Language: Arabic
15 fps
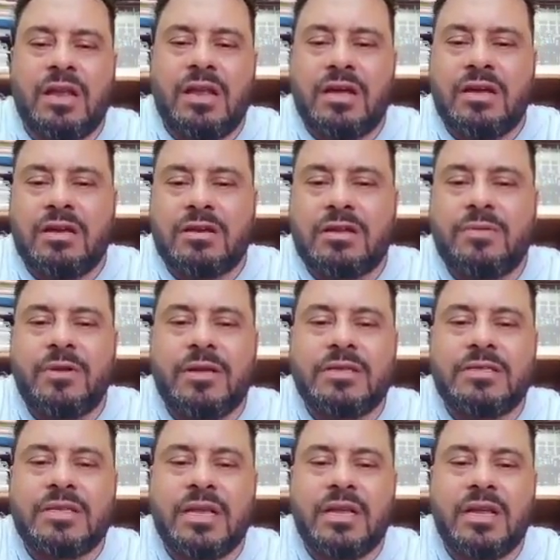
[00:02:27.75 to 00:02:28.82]
لكن القيمه
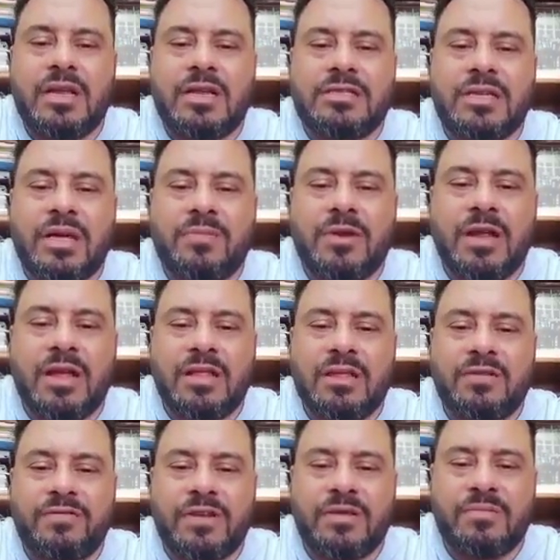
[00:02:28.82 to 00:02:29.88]
الانسانيه التي يحملها هذا
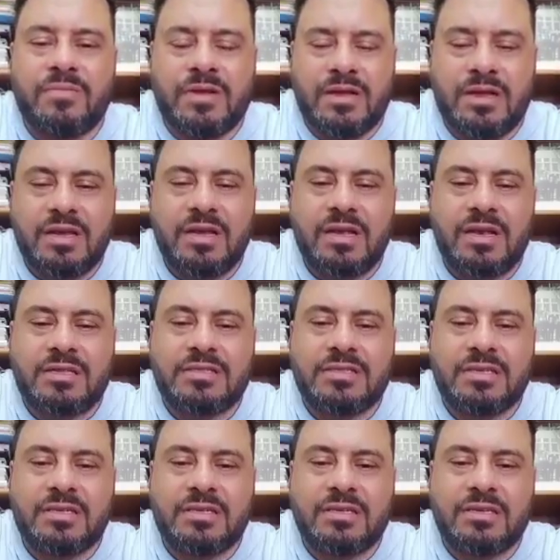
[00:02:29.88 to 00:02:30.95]
الفيلم هي
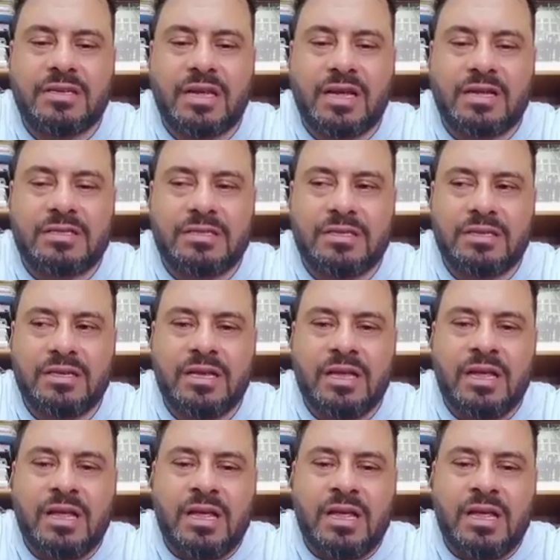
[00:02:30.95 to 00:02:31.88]
التي يعني